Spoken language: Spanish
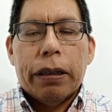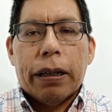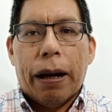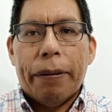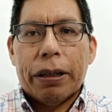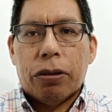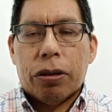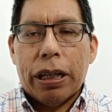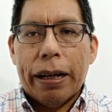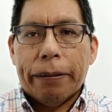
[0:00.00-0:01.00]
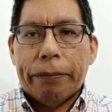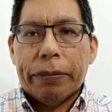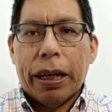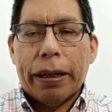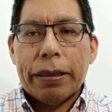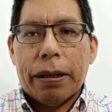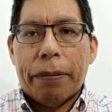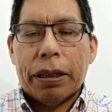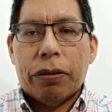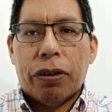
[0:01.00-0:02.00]
Cabe recordar que hay que
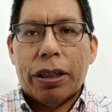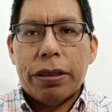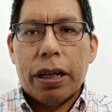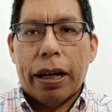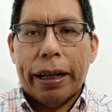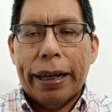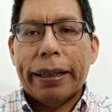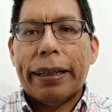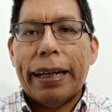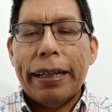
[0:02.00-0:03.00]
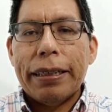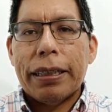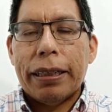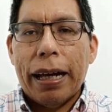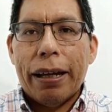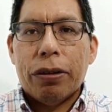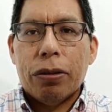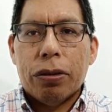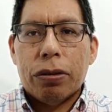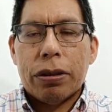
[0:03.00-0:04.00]
saber diferenciar en qué
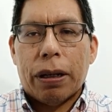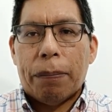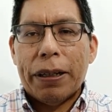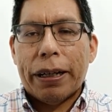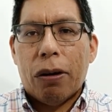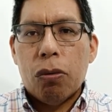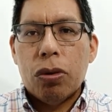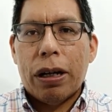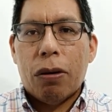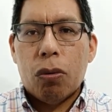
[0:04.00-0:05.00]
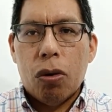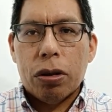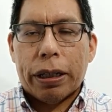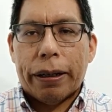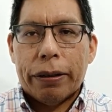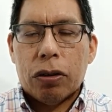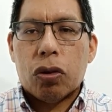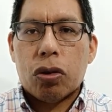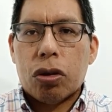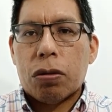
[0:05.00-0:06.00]
escenario se aplica una u otra.
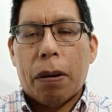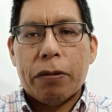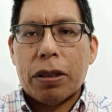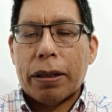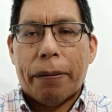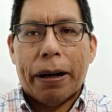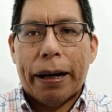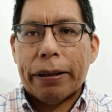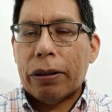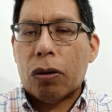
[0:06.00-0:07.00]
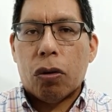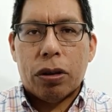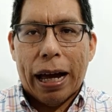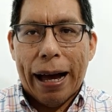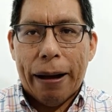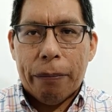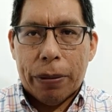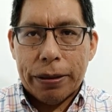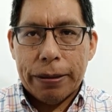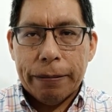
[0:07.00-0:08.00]
Nosotros vamos a trabajar con
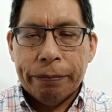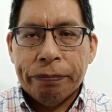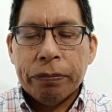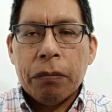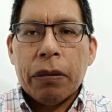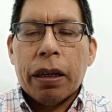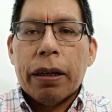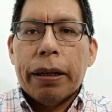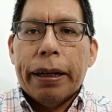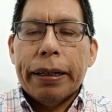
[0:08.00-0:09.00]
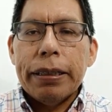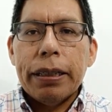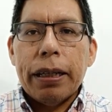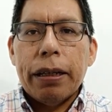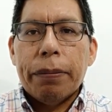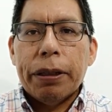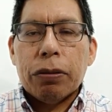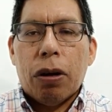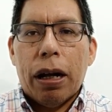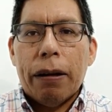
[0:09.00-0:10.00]
ambas. En este taller
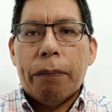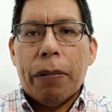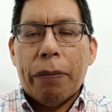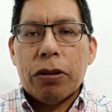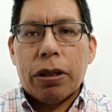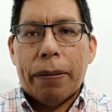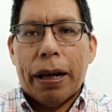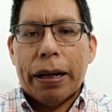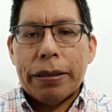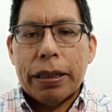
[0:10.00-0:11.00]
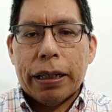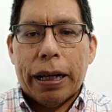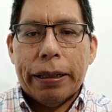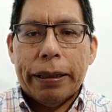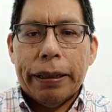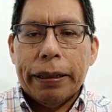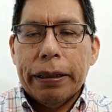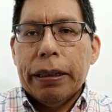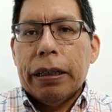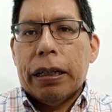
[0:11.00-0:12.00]
virtual vamos a hablar acerca de
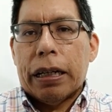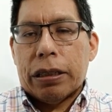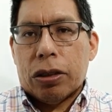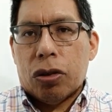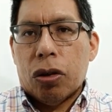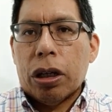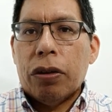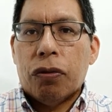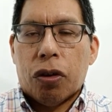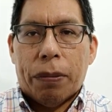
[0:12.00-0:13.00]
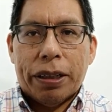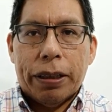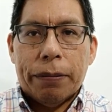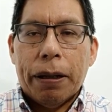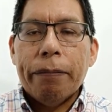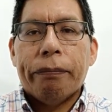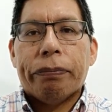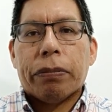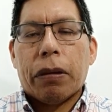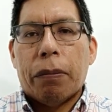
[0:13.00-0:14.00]
la sección informativa.
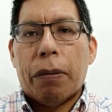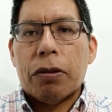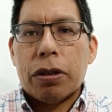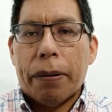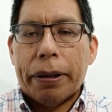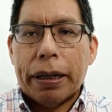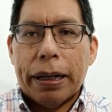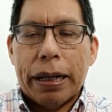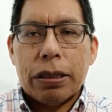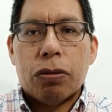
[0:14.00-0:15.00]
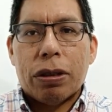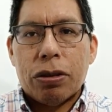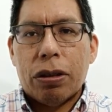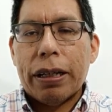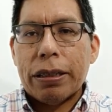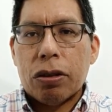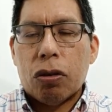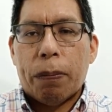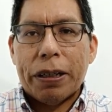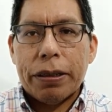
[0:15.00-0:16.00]
Vamos a ver las situaciones que se
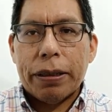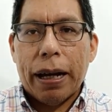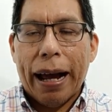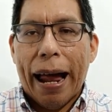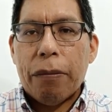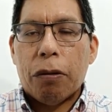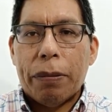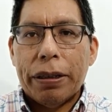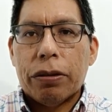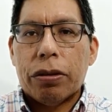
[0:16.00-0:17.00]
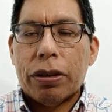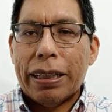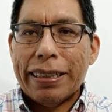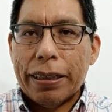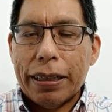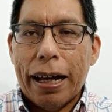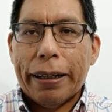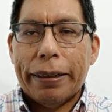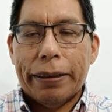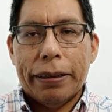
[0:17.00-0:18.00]
nos presentan al momento de
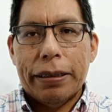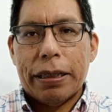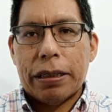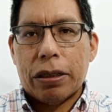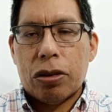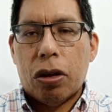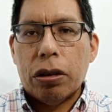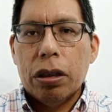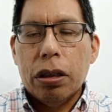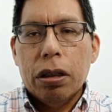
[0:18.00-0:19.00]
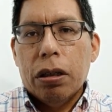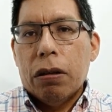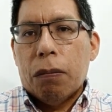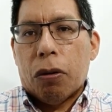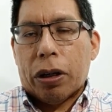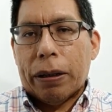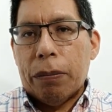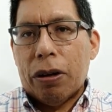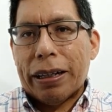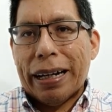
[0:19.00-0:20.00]
llenar esta sección. Por
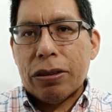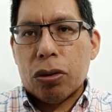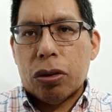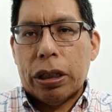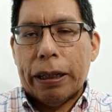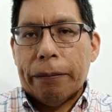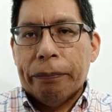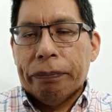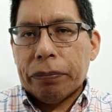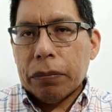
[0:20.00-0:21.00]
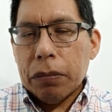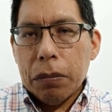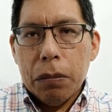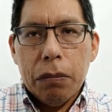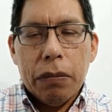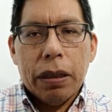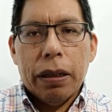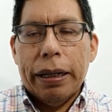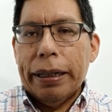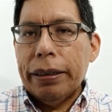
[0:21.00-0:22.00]
ejemplo, el caso de
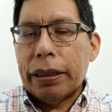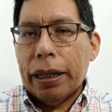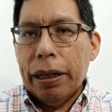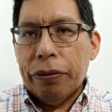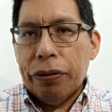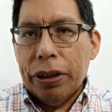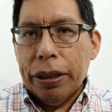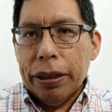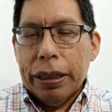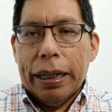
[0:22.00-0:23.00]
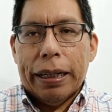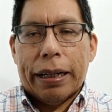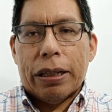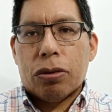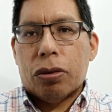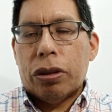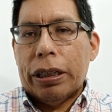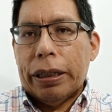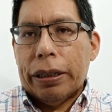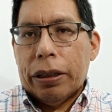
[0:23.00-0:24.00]
el ITF, el caso
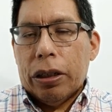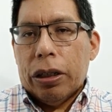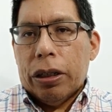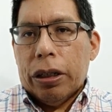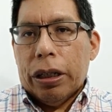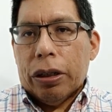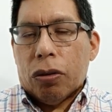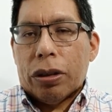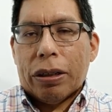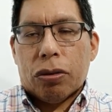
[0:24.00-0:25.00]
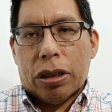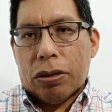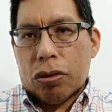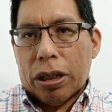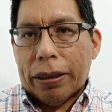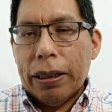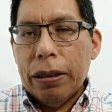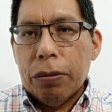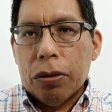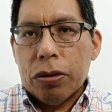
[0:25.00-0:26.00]
de eh, contratos
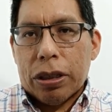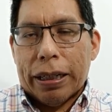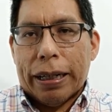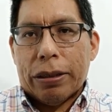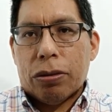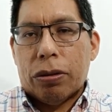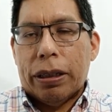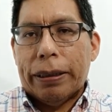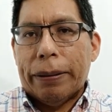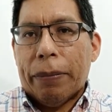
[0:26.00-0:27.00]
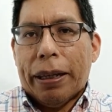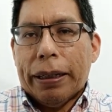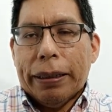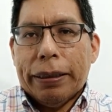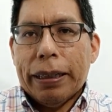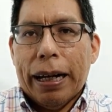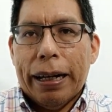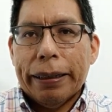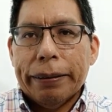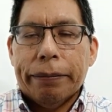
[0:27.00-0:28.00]
asociativos, el caso del tema del
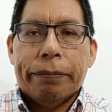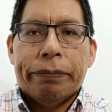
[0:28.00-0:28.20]
ITAN,